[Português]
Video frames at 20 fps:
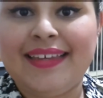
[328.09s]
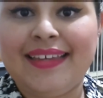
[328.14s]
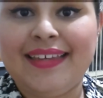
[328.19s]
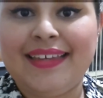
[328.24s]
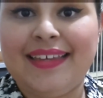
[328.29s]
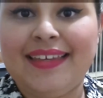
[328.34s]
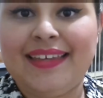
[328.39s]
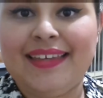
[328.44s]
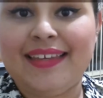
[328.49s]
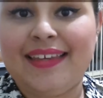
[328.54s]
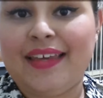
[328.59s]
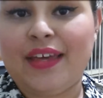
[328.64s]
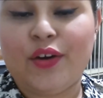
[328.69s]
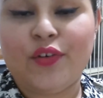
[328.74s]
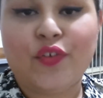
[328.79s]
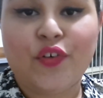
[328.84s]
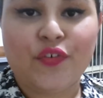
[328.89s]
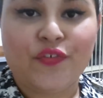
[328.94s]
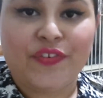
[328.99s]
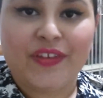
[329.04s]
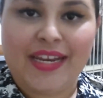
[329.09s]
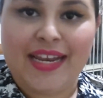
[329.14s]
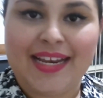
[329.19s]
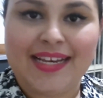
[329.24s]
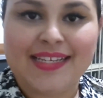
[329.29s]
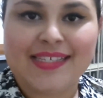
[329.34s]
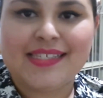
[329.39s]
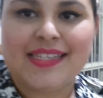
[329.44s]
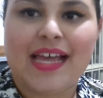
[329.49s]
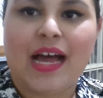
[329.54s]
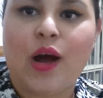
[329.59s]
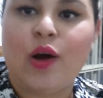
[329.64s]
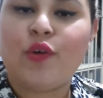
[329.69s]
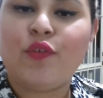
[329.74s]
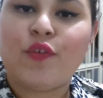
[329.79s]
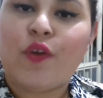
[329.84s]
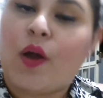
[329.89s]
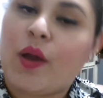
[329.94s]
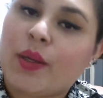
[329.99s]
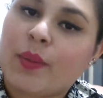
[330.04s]
E eu vou finalizar
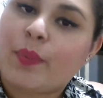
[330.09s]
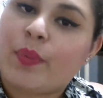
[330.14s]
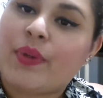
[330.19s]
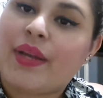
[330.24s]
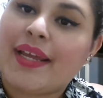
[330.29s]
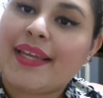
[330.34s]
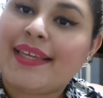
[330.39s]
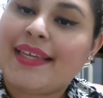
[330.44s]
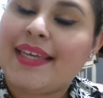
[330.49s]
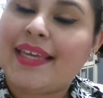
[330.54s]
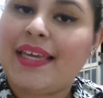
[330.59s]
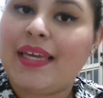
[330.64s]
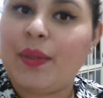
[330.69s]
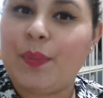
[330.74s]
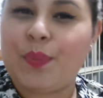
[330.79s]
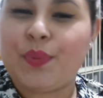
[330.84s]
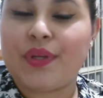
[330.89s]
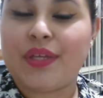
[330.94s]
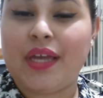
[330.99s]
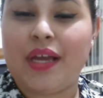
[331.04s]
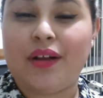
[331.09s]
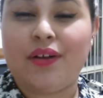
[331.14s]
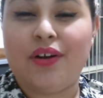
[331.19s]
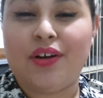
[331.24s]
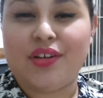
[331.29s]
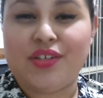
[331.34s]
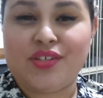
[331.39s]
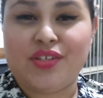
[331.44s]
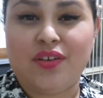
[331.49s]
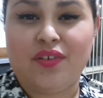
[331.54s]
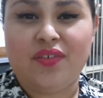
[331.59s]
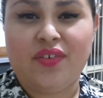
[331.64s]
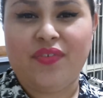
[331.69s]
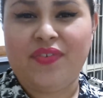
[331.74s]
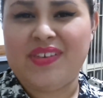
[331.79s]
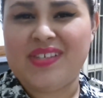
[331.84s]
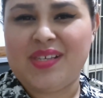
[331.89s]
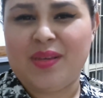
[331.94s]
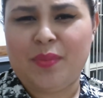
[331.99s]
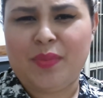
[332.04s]
o vlog por aqui, porque agora eu só vou
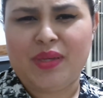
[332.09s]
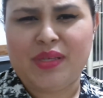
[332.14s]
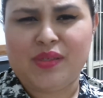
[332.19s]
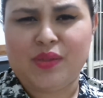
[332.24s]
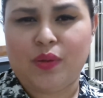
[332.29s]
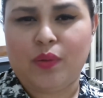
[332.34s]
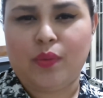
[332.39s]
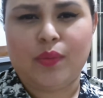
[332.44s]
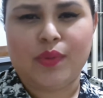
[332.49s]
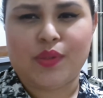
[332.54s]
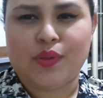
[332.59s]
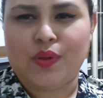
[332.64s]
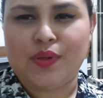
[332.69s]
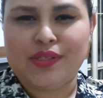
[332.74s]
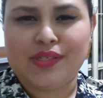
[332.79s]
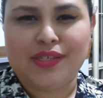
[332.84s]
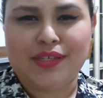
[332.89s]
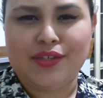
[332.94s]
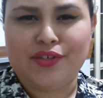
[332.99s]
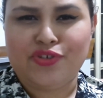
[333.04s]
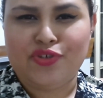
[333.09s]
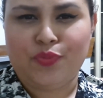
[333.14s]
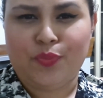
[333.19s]
fazer mais algumas coisinhas,